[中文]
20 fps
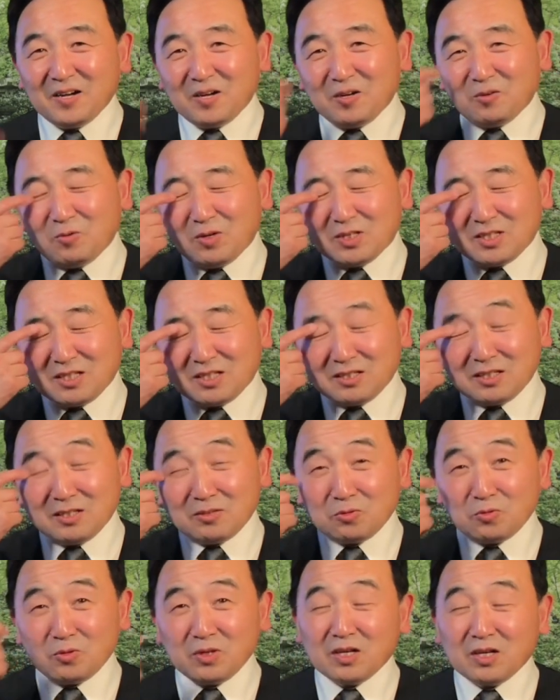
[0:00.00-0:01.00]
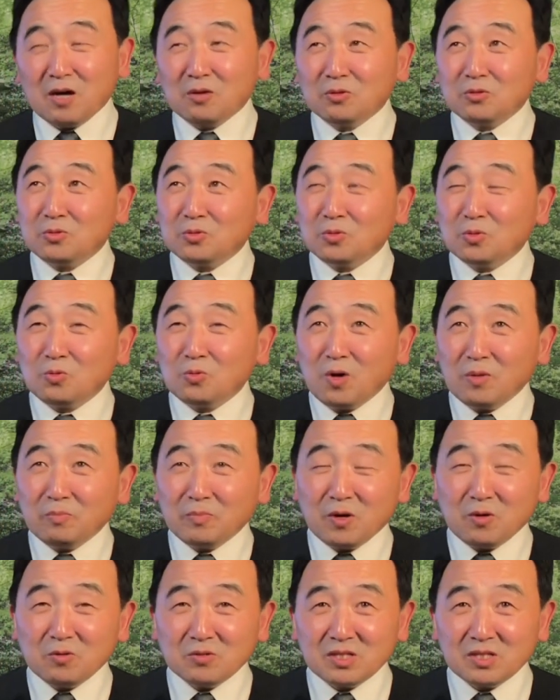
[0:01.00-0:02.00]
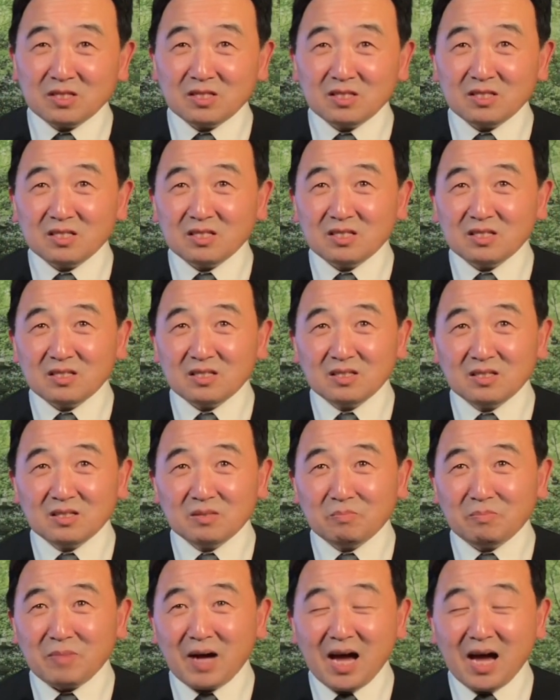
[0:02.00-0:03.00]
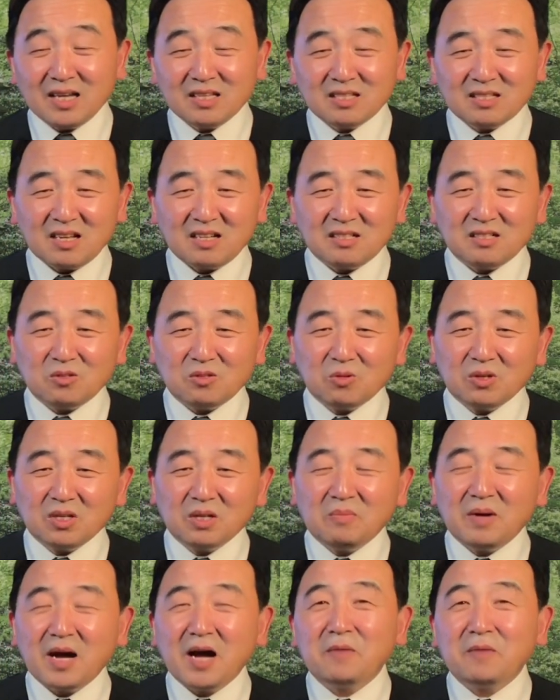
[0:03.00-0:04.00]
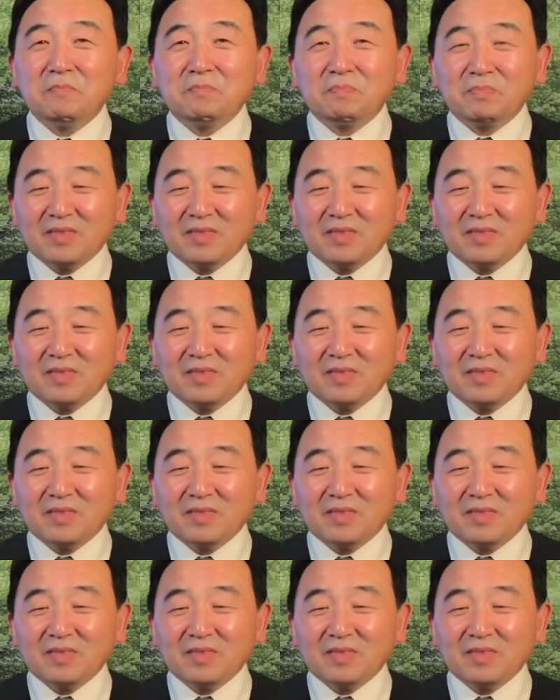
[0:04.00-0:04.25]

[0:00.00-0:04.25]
我曾经最高的时候黄标四百三十多个吧，